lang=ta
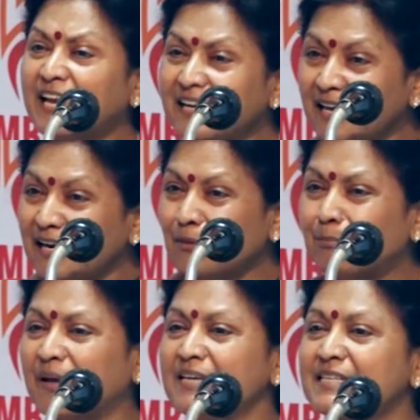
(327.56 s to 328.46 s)
எங்கெல்லாம்
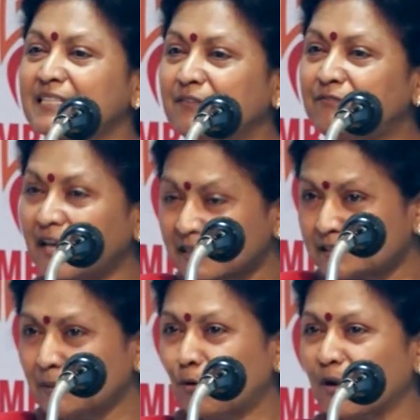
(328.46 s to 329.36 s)
பேசுறது
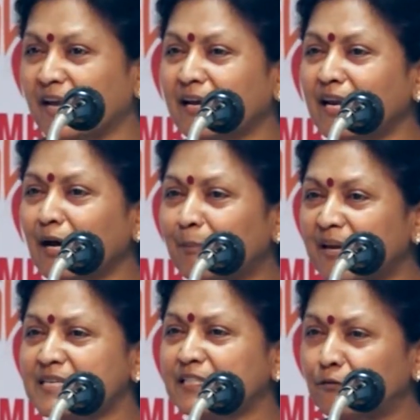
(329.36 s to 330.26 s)
வியர்த்தமோ எங்கெல்லாம்
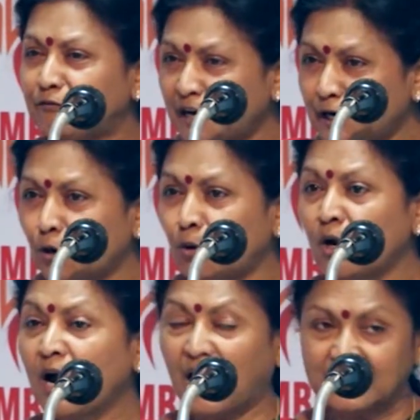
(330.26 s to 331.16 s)
பேசுறது வீணோ
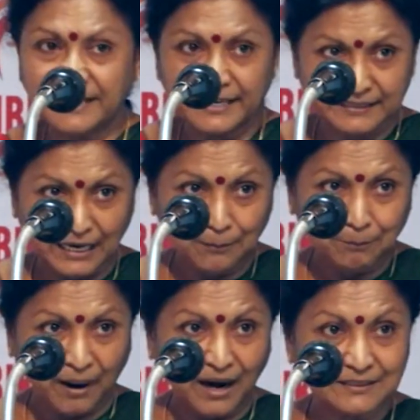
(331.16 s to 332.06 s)
அந்த இடத்தெல்லாம்
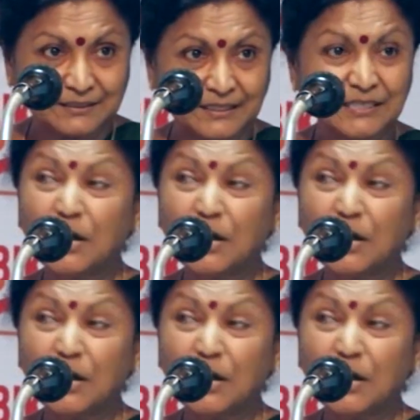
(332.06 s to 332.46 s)
பார்த்து